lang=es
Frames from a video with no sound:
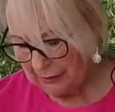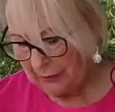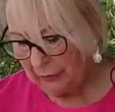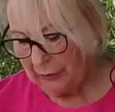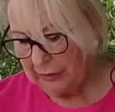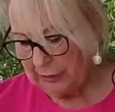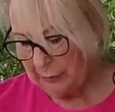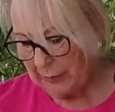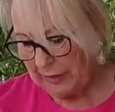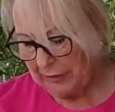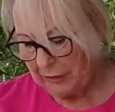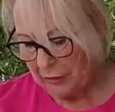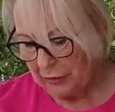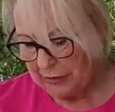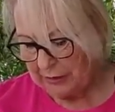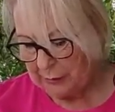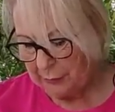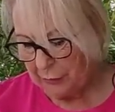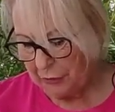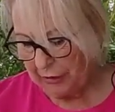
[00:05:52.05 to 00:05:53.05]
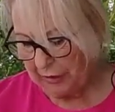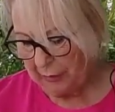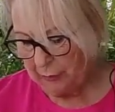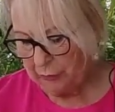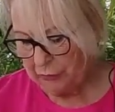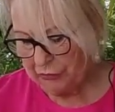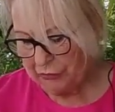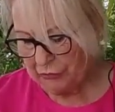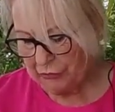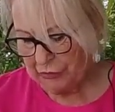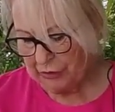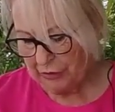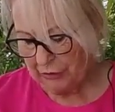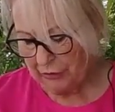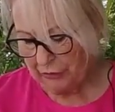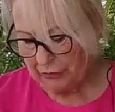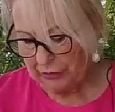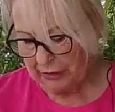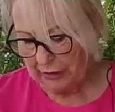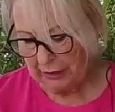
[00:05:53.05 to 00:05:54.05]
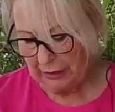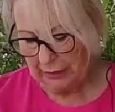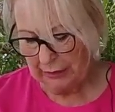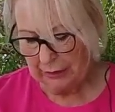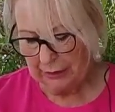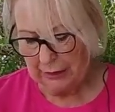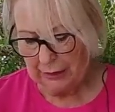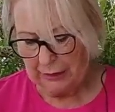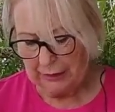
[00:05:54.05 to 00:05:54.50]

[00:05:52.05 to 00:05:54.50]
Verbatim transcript: Digo españoles porque en muchos sitios de,